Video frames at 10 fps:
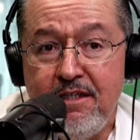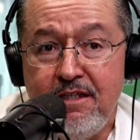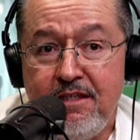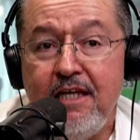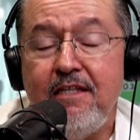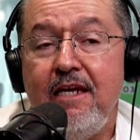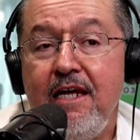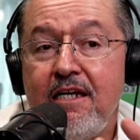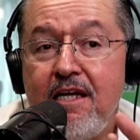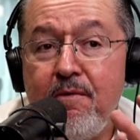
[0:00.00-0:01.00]
de
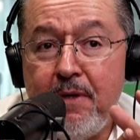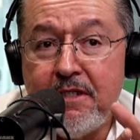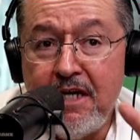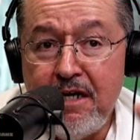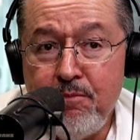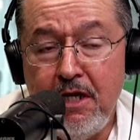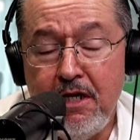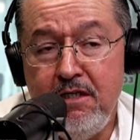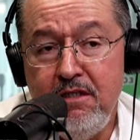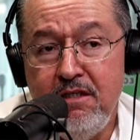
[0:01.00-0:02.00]
tener que pasar por
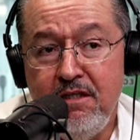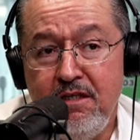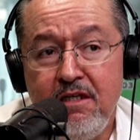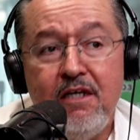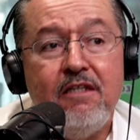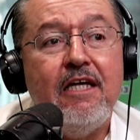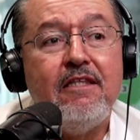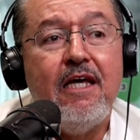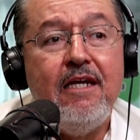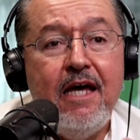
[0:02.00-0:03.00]
ahí, de
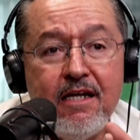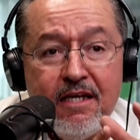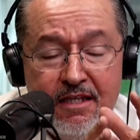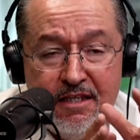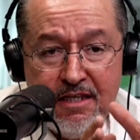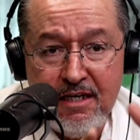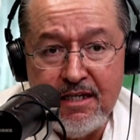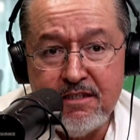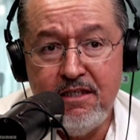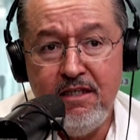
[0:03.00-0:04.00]
tener que
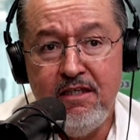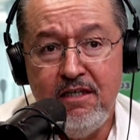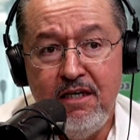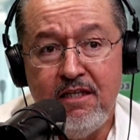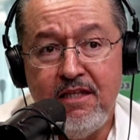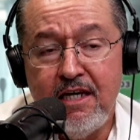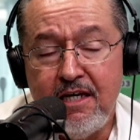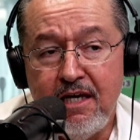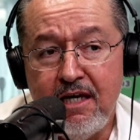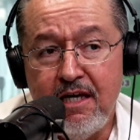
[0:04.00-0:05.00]
detenerse, de
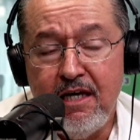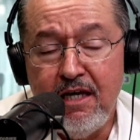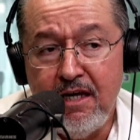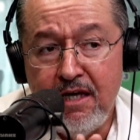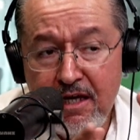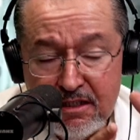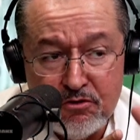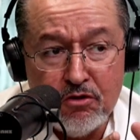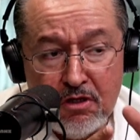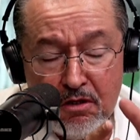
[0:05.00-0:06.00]
que eh,
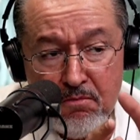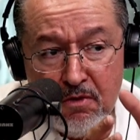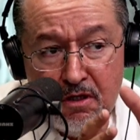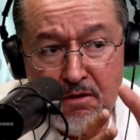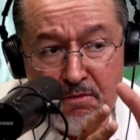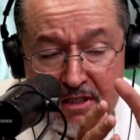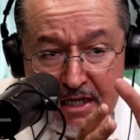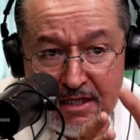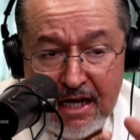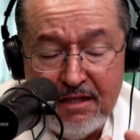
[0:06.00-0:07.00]
estos mm, eh,
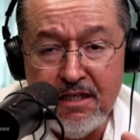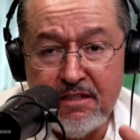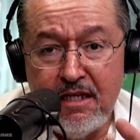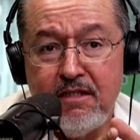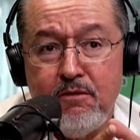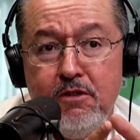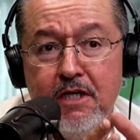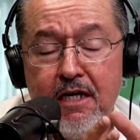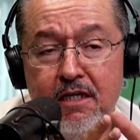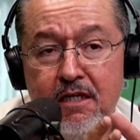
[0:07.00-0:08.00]
integrantes de la tribu
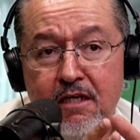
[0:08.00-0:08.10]
yaqui